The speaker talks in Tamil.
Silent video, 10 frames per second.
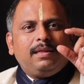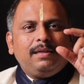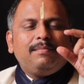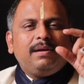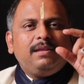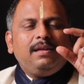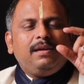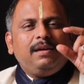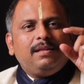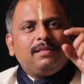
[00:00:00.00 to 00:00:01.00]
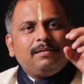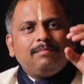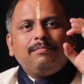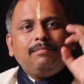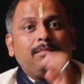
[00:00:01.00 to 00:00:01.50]
அதே மாதிரி இந்த
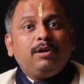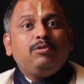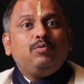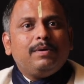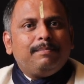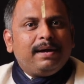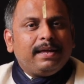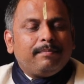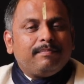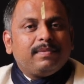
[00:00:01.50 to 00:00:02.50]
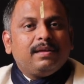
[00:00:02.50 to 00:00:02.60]
மருத்துவ பயம்